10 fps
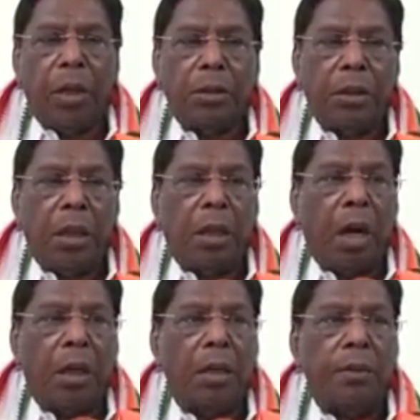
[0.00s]

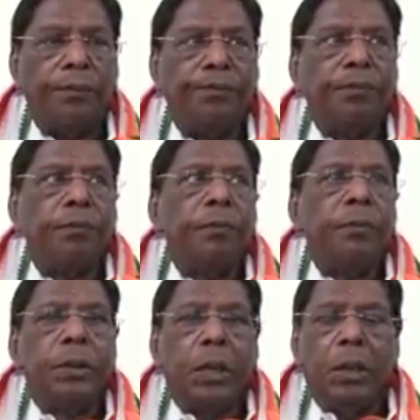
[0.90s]
உயிரிழந்திருக்கிறார்கள்
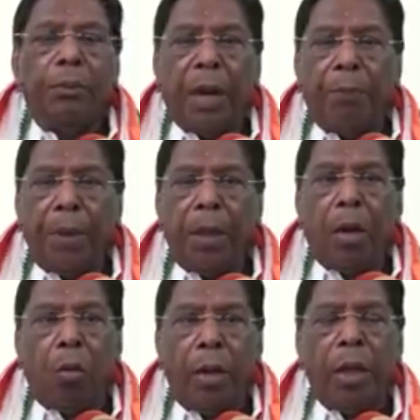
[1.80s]
இது
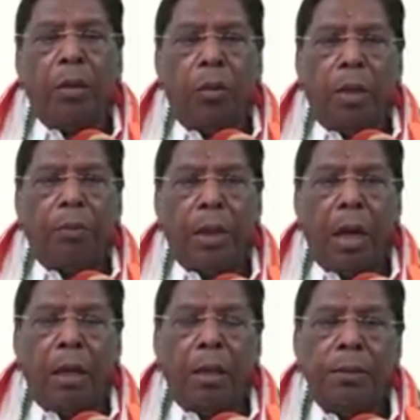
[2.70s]
மிகப்பெரிய கொடிய நோய்
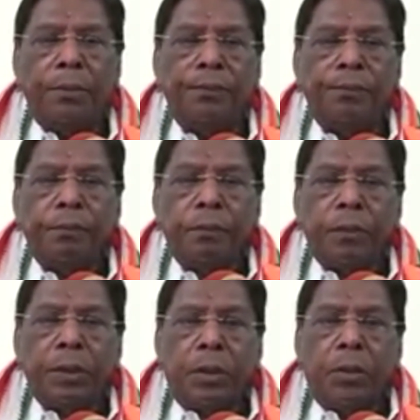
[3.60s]
என்பதால்
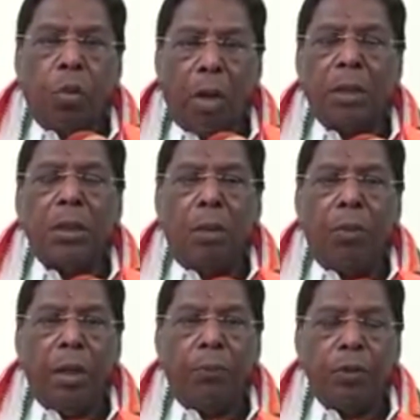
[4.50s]
தொடர்ந்து
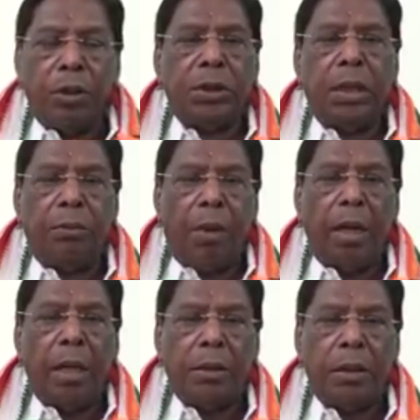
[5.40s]
நம்முடைய புதுச்சேரி
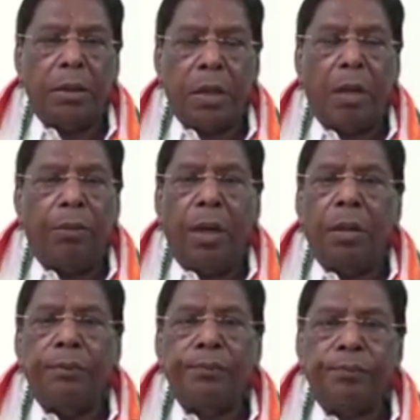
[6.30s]
மாநிலத்தின்
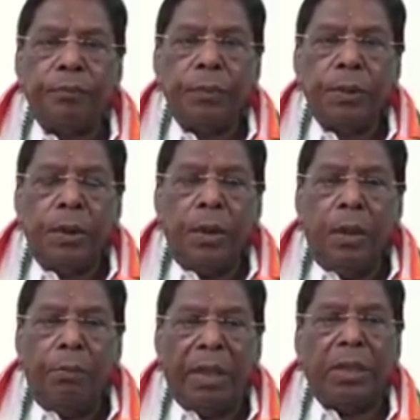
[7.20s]
சார்பில்
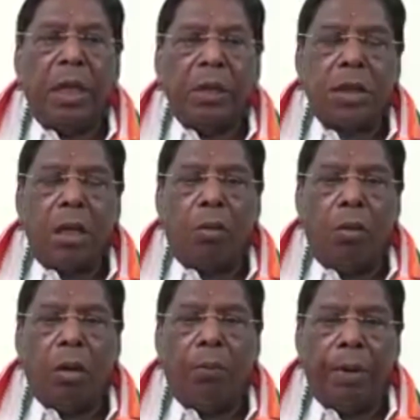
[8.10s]
மத்திய அரசால்
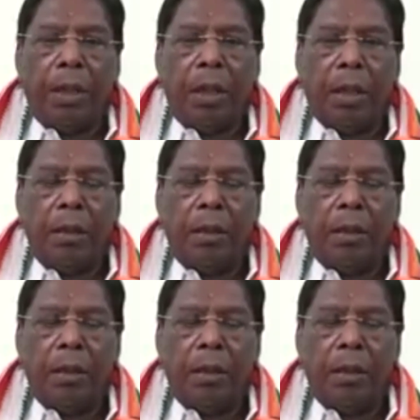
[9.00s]
கொடுக்கப்பட்ட